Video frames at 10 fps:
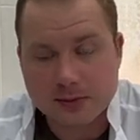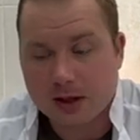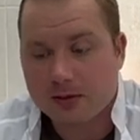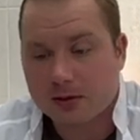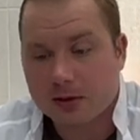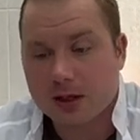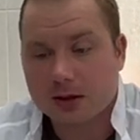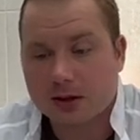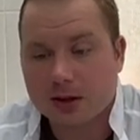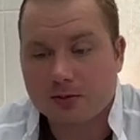
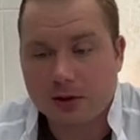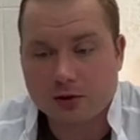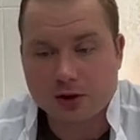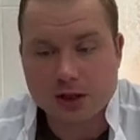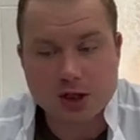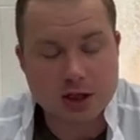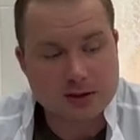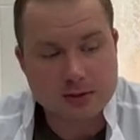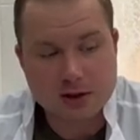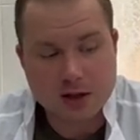некоторые плюсы,
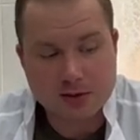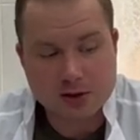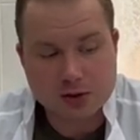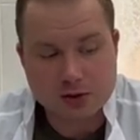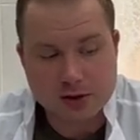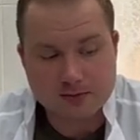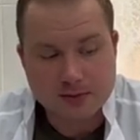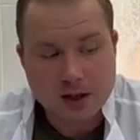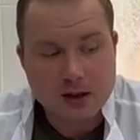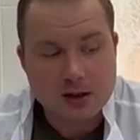сейчас мы их обсудим.
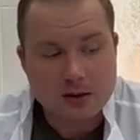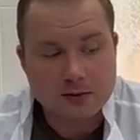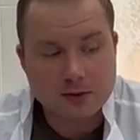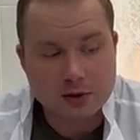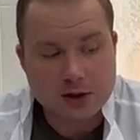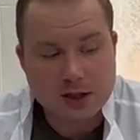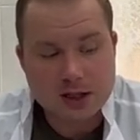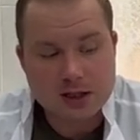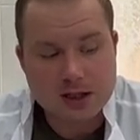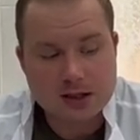Вот. И
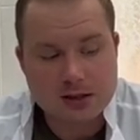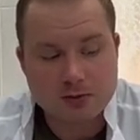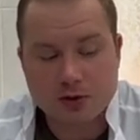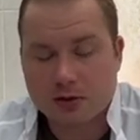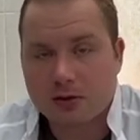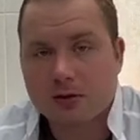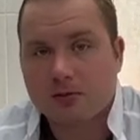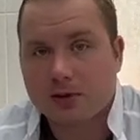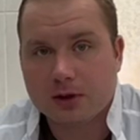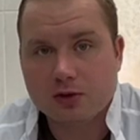есть много
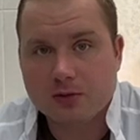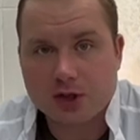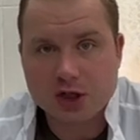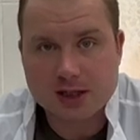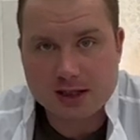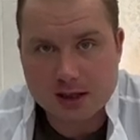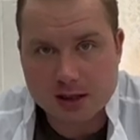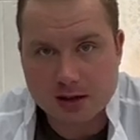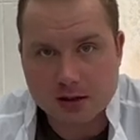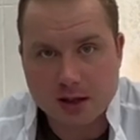
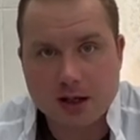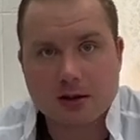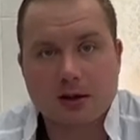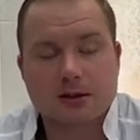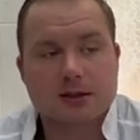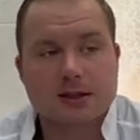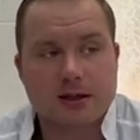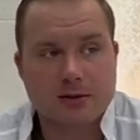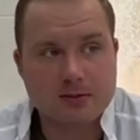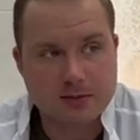предубеждений, да, как к
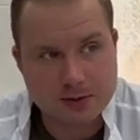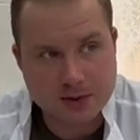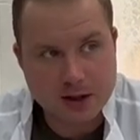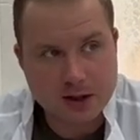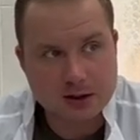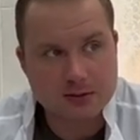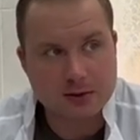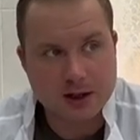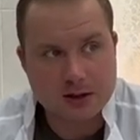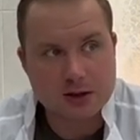самим препаратам,
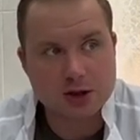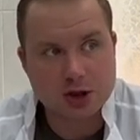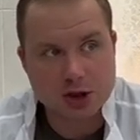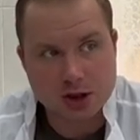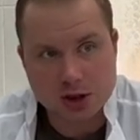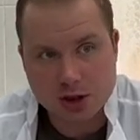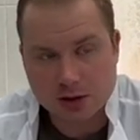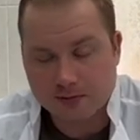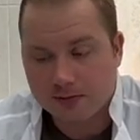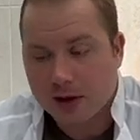так и к женщинам.